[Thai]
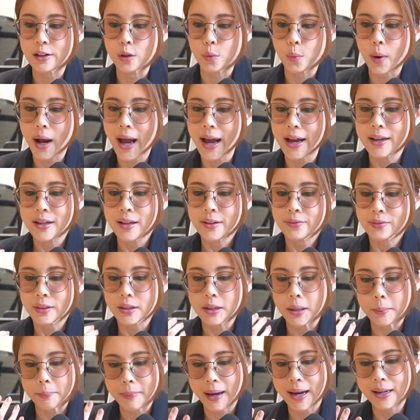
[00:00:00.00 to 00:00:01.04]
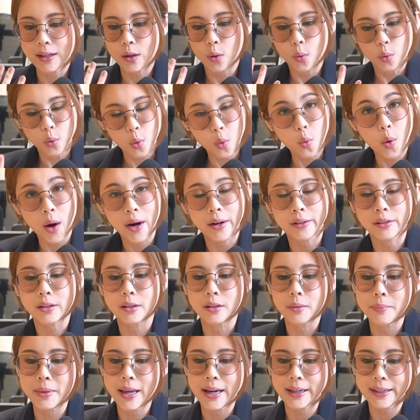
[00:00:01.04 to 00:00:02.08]
หรือว่า ตื่นมาแล้วง่วง หรื
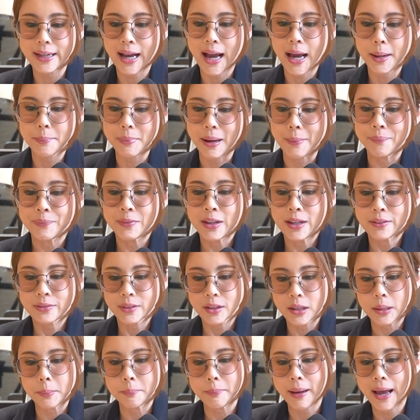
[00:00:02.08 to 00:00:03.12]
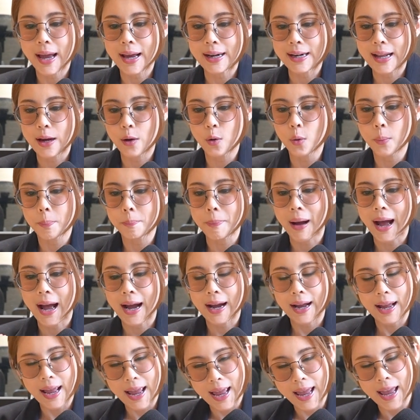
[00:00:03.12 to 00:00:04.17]
อมีอาการแบบตื่นมาแล้วปา
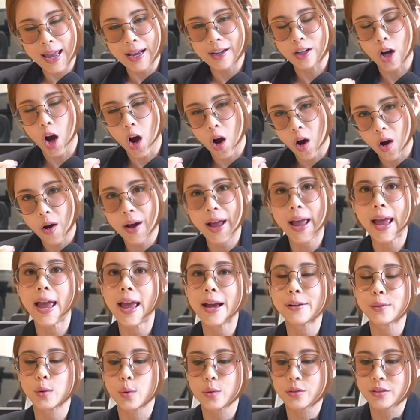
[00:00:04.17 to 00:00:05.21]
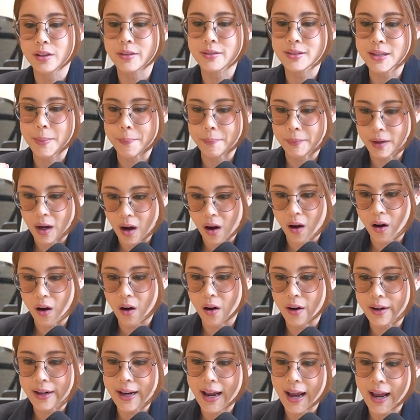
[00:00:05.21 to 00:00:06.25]
กแห้ง คอแห้ง รู้สึกเจ็บคอ
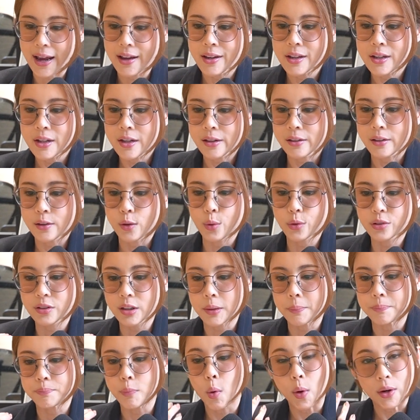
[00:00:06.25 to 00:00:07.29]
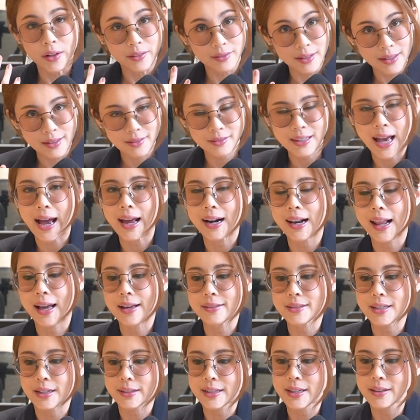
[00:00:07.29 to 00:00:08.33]
นะคะหรือรู้สึกปวดศีรษะหลัง
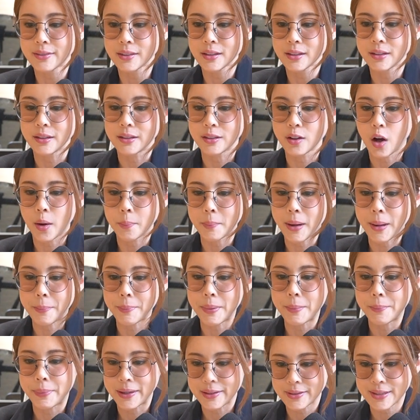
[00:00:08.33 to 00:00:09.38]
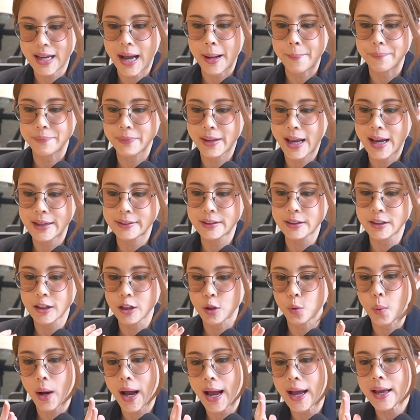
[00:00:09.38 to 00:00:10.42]
จากที่ตื่นนอนมาเป็นประจำนะคะถ้าเกิด
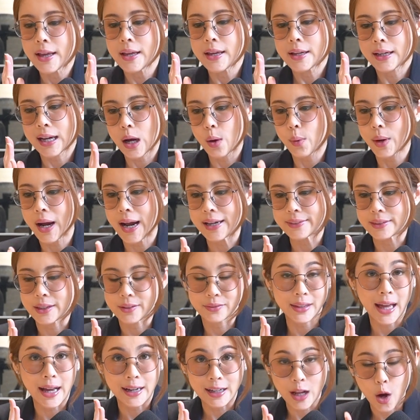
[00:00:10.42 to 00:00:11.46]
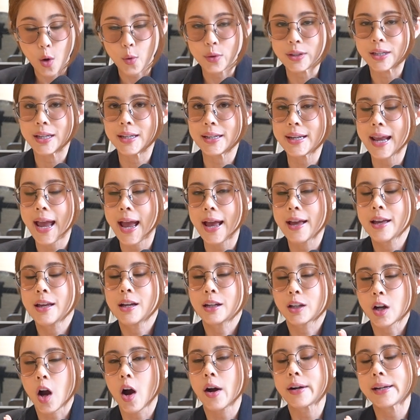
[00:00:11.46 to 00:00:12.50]
ว่าเข้าข่ายต่างๆ เหล่านี้เนี่ย
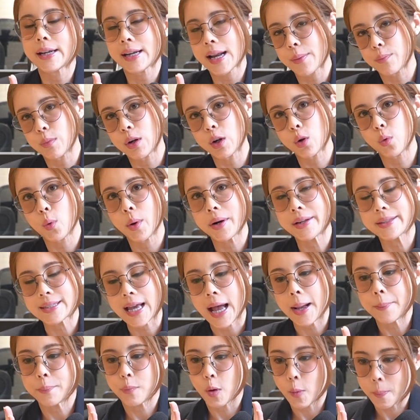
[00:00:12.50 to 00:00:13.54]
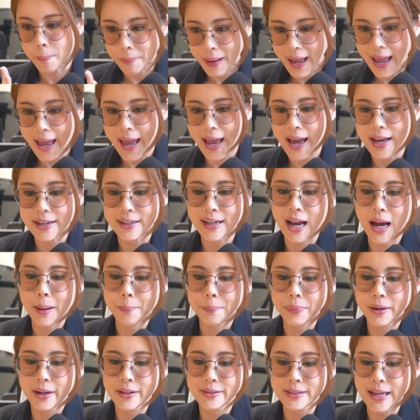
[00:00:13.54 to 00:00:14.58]
ก็แนะนำว่าควรจะพบแพทย์นะคะ
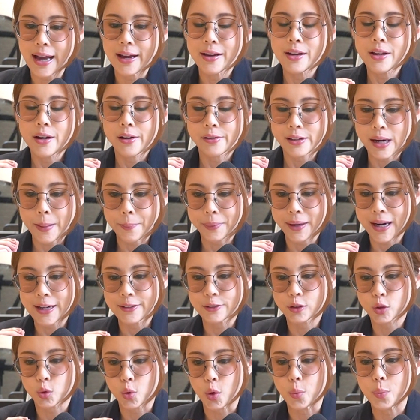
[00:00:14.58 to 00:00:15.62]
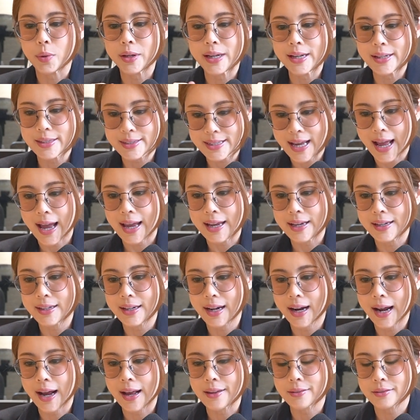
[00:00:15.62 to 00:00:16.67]
เพื่อจะรับการตรวจวินิจฉัย
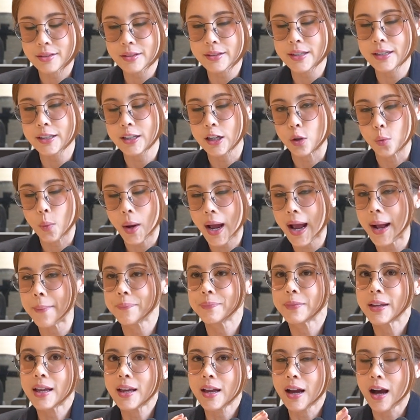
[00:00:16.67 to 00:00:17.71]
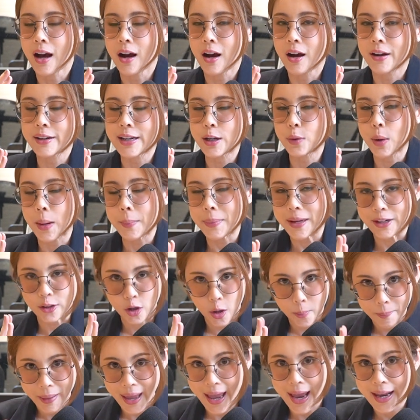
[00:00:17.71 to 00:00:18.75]
นะคะ ซึ่งถ้าเกิดว่าในความเห็นข
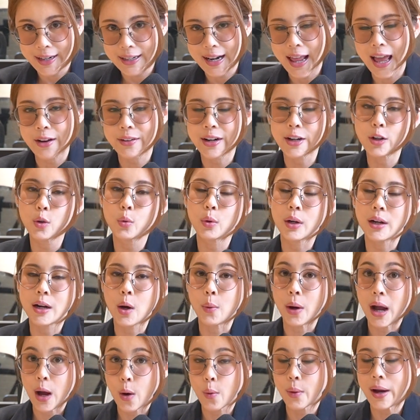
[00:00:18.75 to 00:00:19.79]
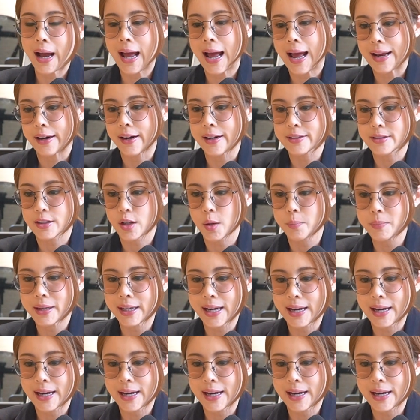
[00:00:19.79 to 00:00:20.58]
องแพทย์แล้ว ถ้าดูแล้วเราเข้าข่ายก็จะต้องมี